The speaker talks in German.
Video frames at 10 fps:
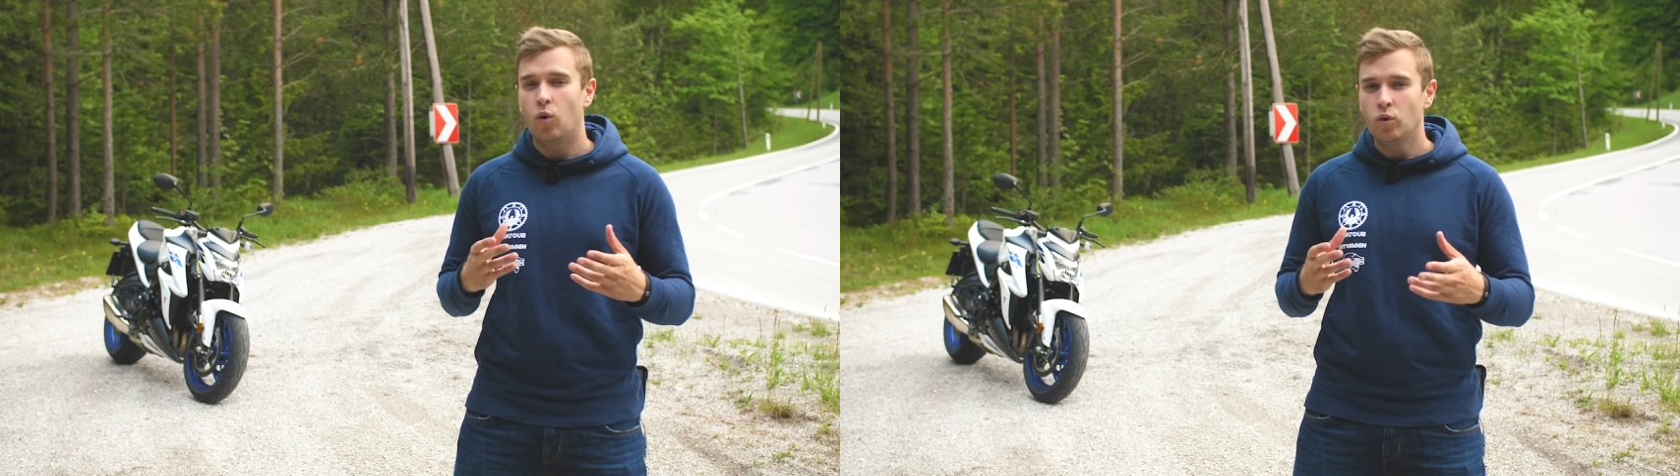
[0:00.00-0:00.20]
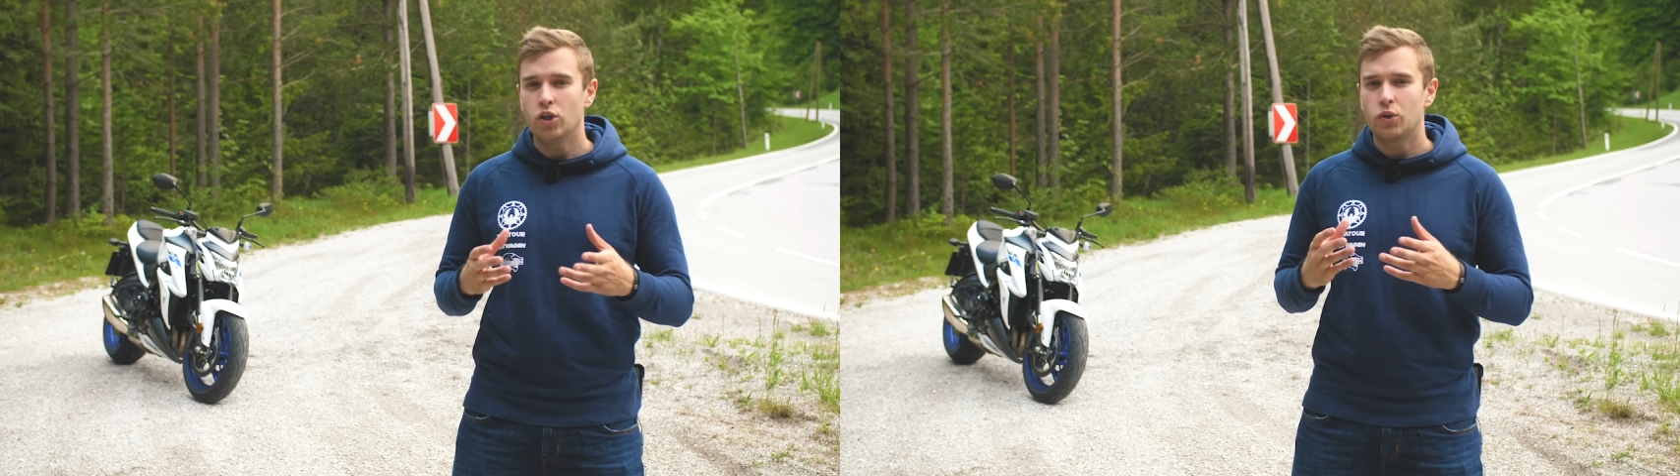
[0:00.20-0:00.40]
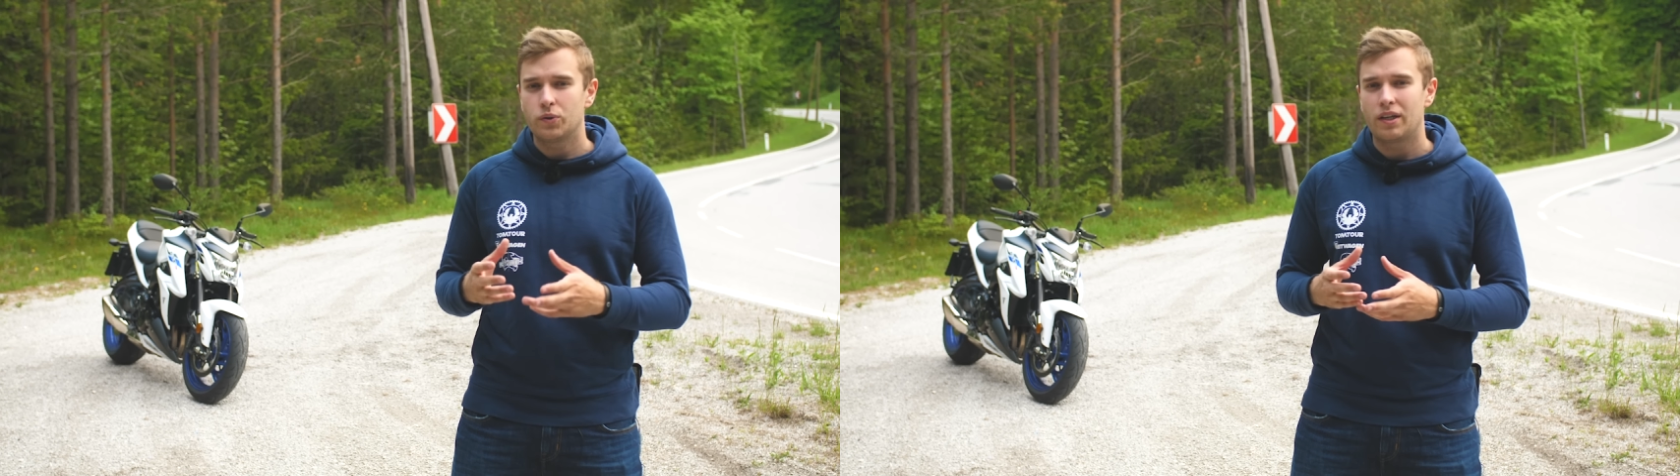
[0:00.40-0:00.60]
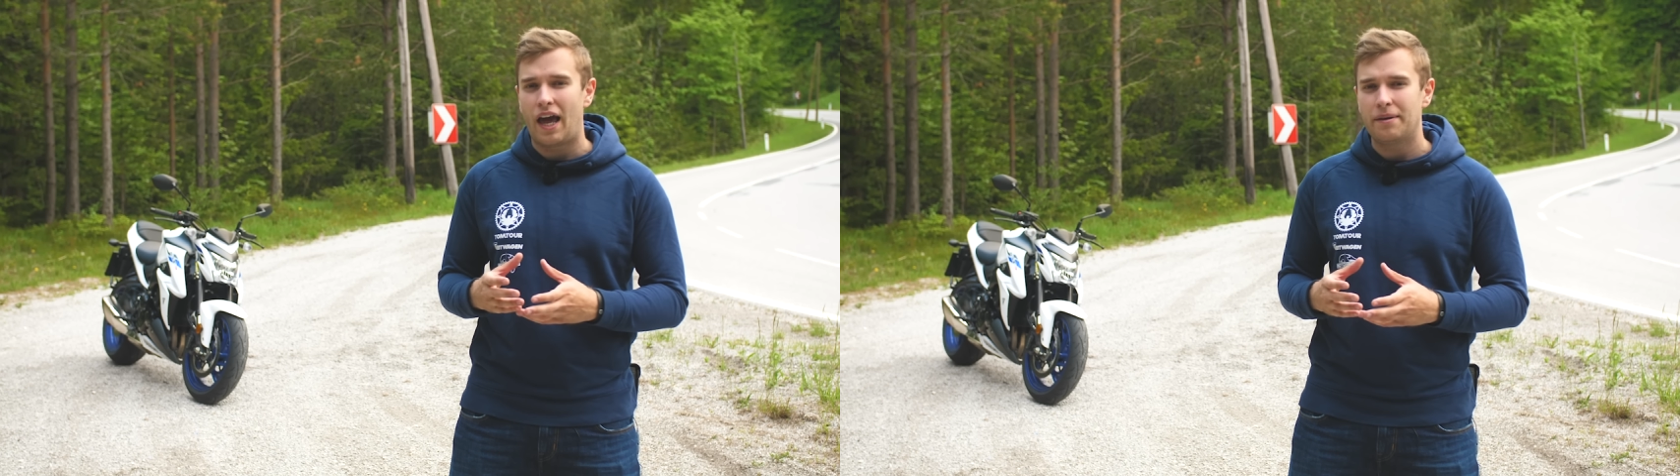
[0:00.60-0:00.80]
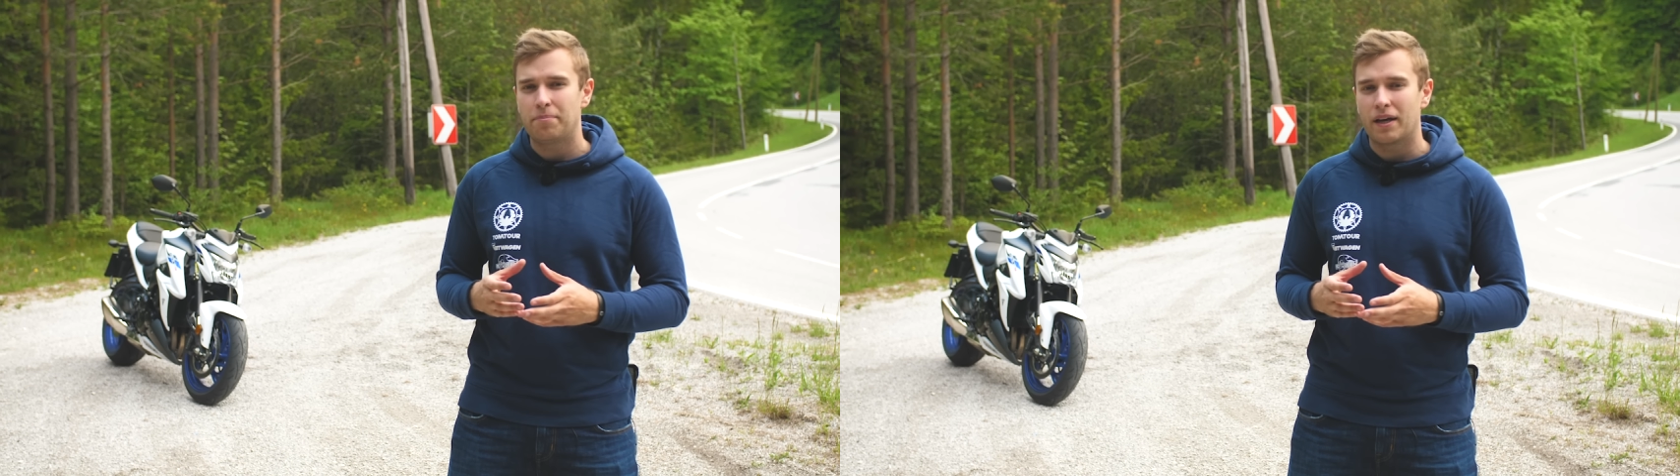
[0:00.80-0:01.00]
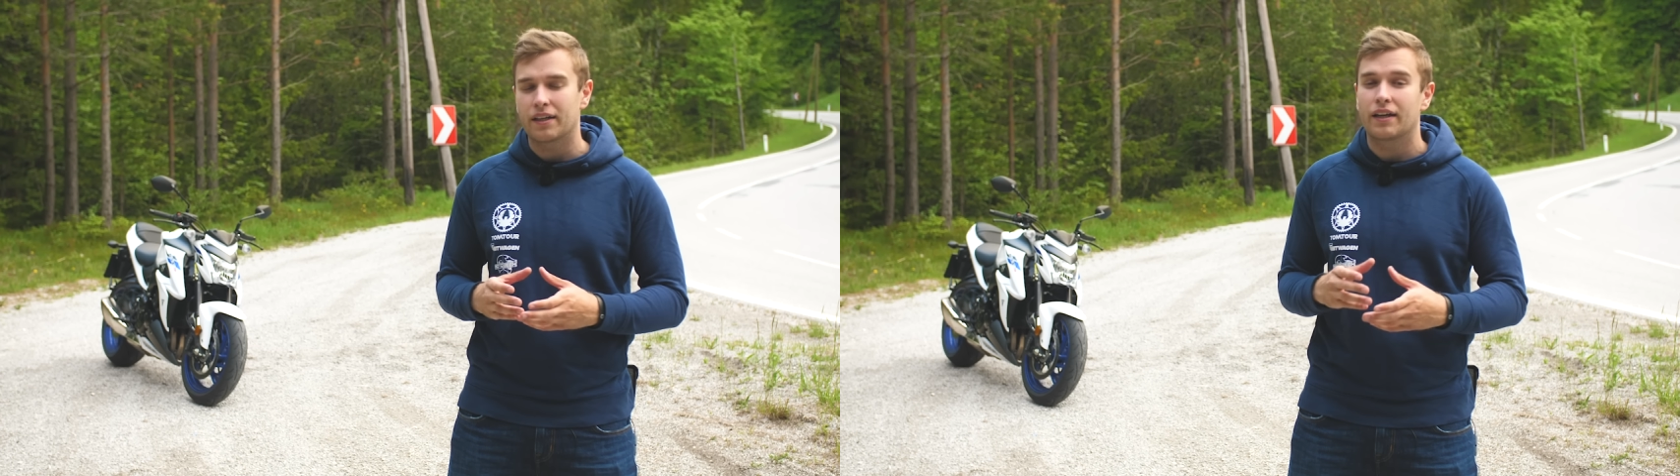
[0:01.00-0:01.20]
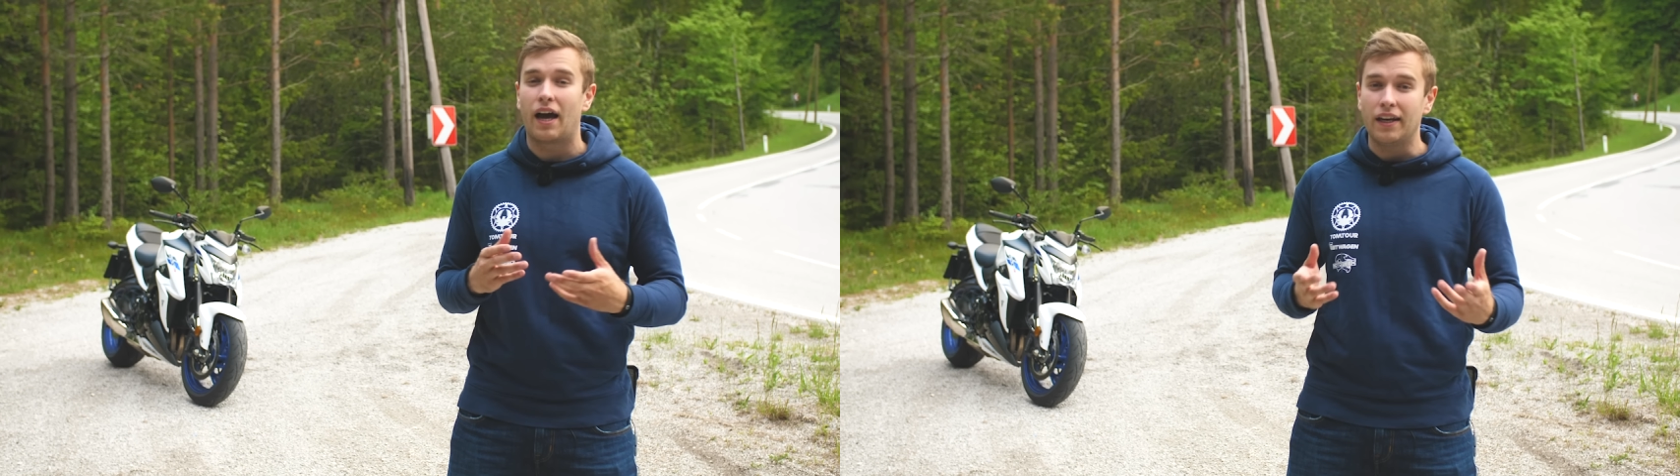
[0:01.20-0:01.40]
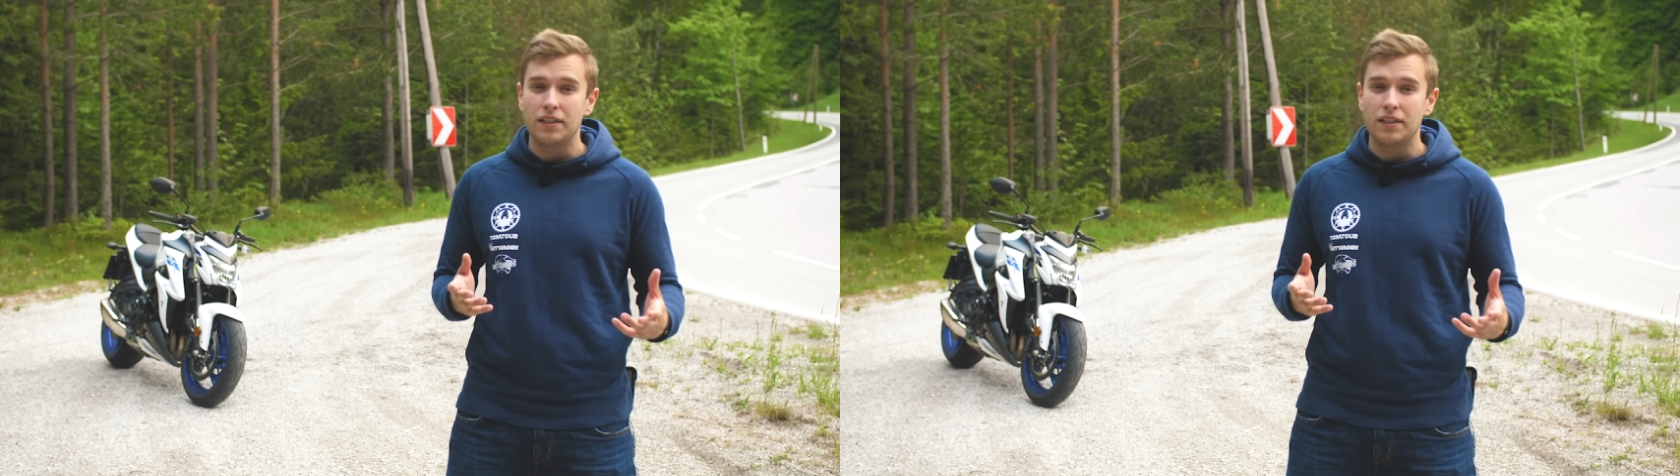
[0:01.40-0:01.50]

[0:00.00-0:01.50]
ungeschützte Leitplanke kann